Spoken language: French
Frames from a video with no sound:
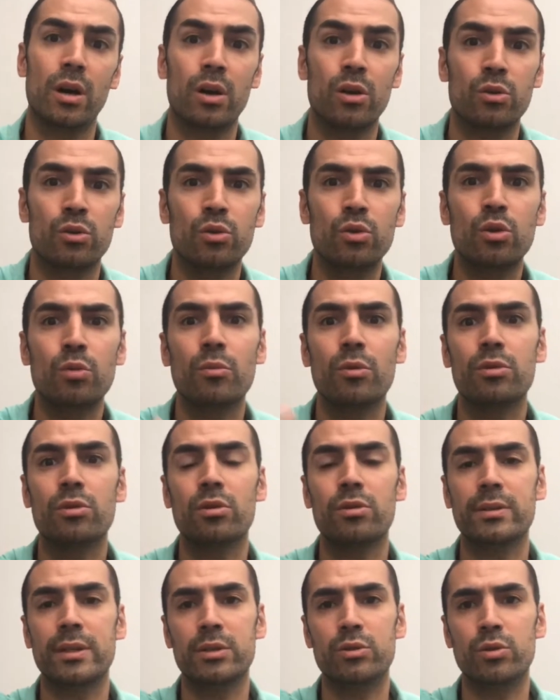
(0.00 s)
en
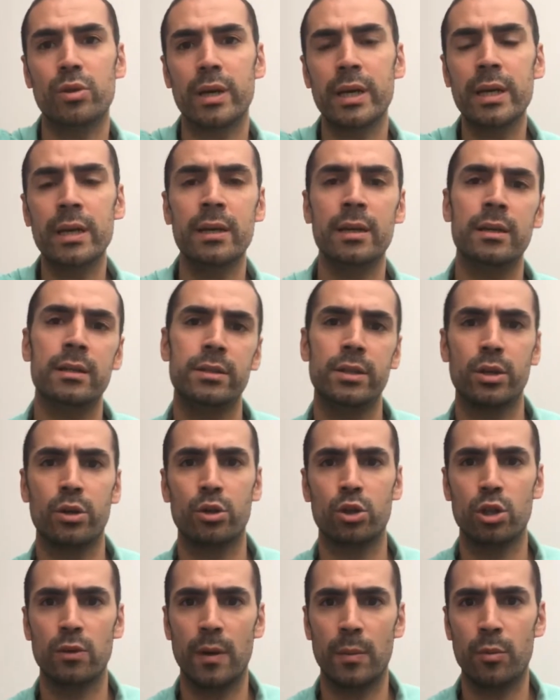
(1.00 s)
augmentant ta durée, c'est
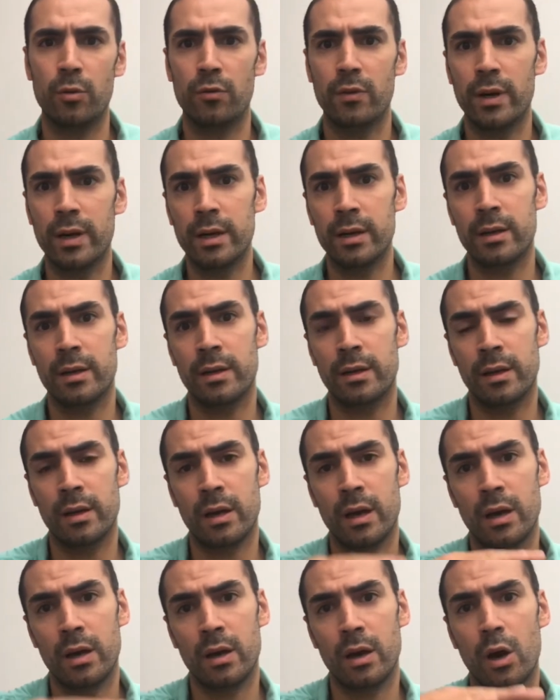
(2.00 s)
que tu vas pouvoir
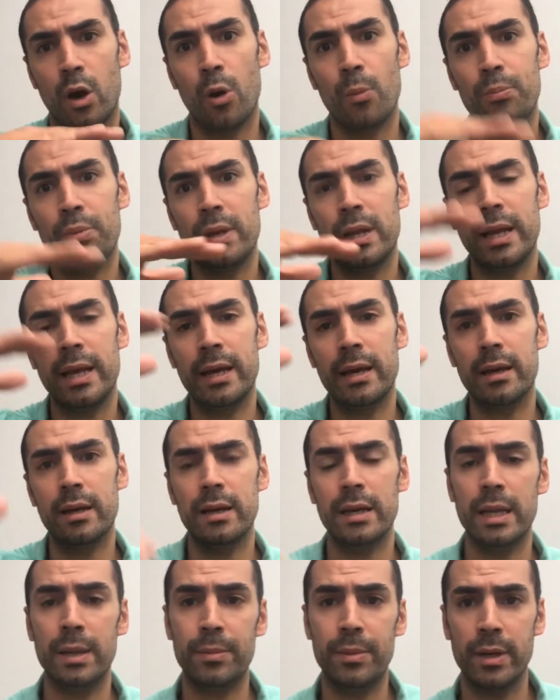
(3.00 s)
empiler
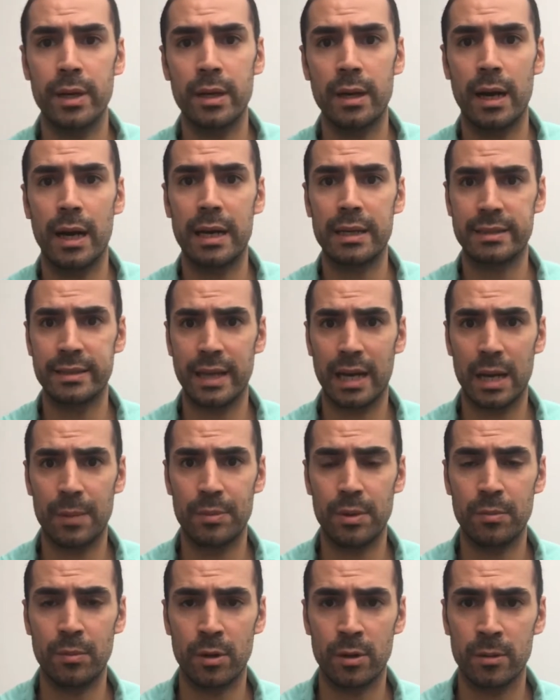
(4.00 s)
les biens assez
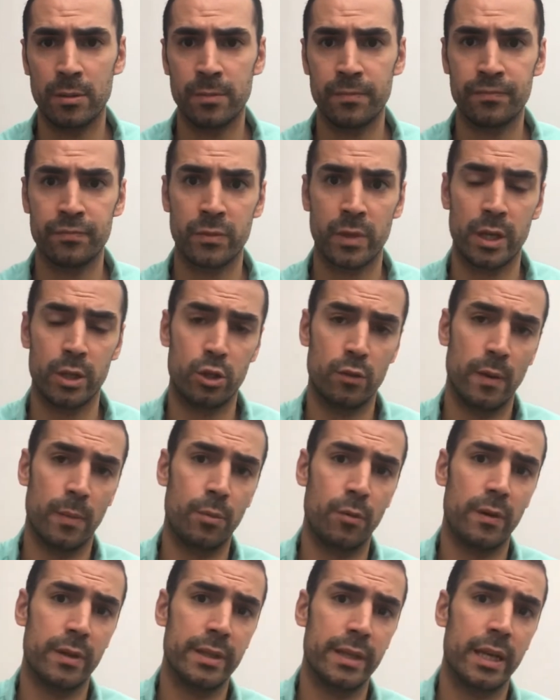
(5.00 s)
rapidement et tu vas
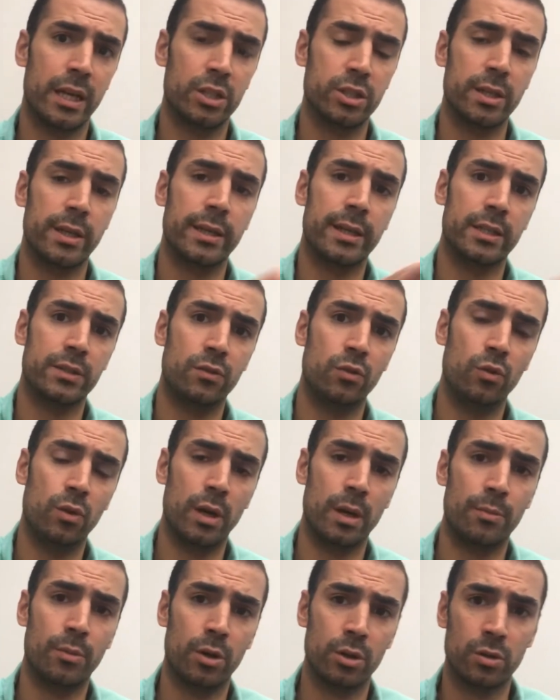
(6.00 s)
pouvoir dégager un cash flow
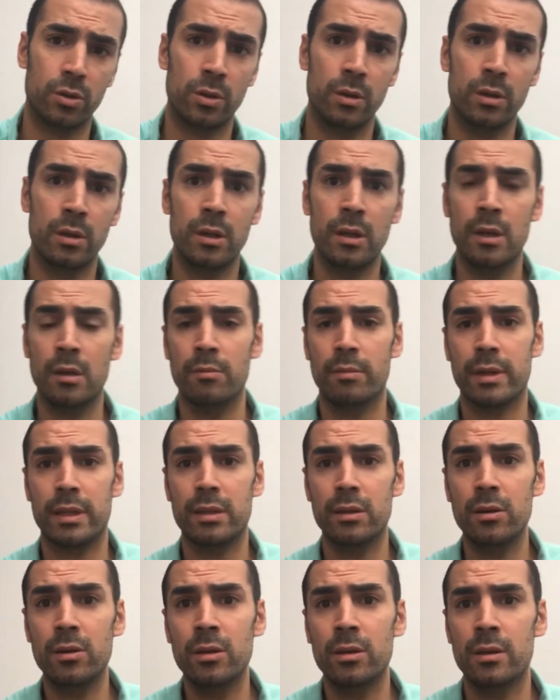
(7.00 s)
important.
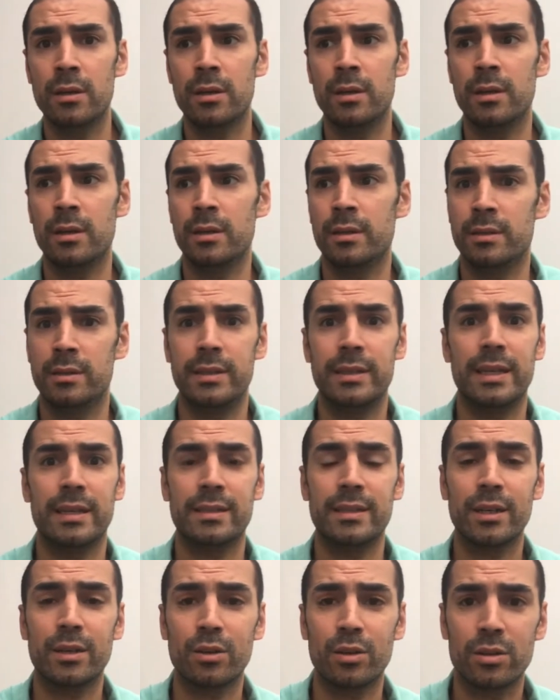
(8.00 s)
Maintenant, si tu as
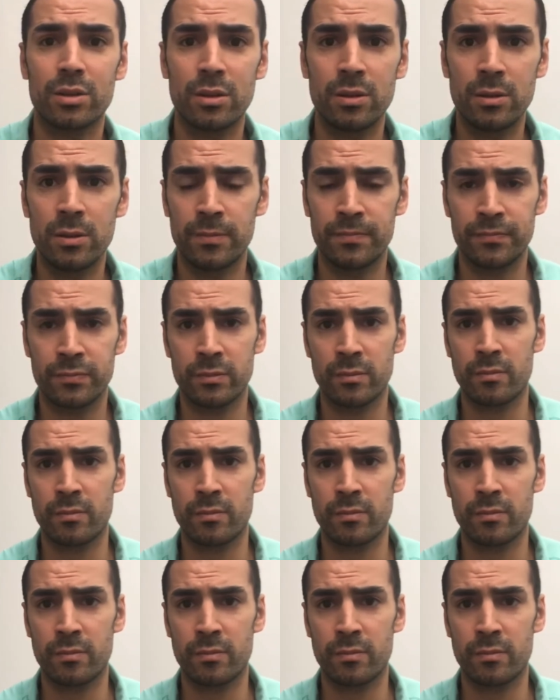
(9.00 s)
50 ans